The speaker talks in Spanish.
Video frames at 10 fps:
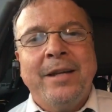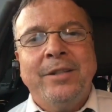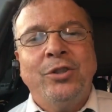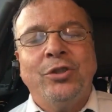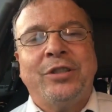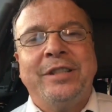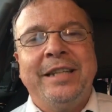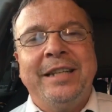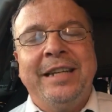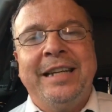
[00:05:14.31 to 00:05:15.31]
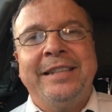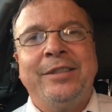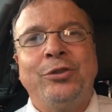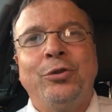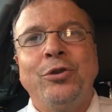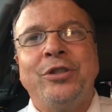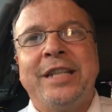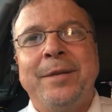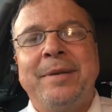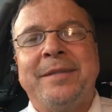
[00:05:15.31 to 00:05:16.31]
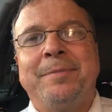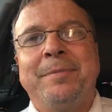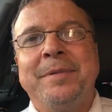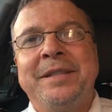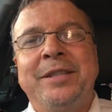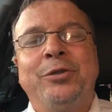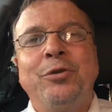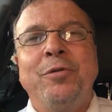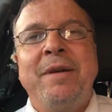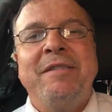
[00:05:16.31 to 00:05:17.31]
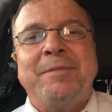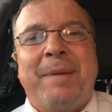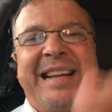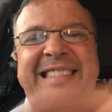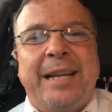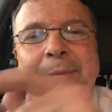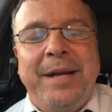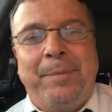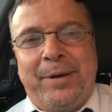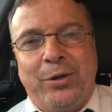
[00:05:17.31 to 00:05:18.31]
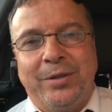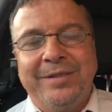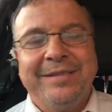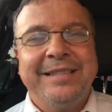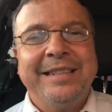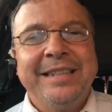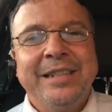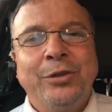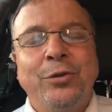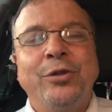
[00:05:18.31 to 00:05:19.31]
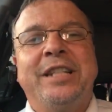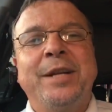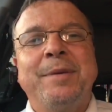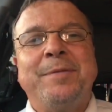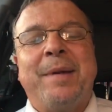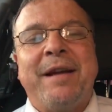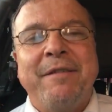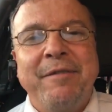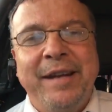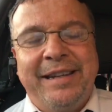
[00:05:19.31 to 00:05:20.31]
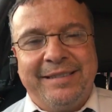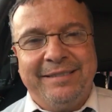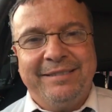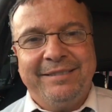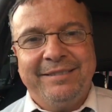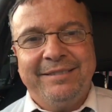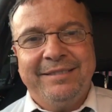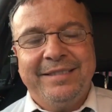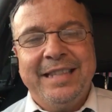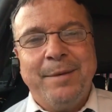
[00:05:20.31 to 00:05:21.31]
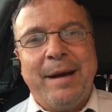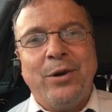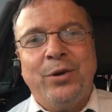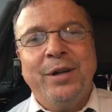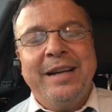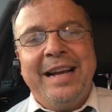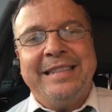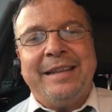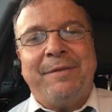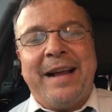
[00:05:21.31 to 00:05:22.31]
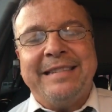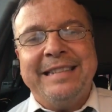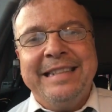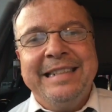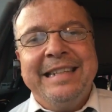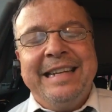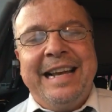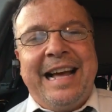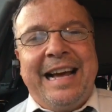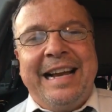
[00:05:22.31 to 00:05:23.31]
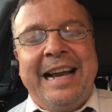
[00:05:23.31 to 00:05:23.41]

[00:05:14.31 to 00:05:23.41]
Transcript: no, eh, si tú no sirves, si tú no vives para servir, perdón, tú no sirves para vivir. Y hermano, esta frase la,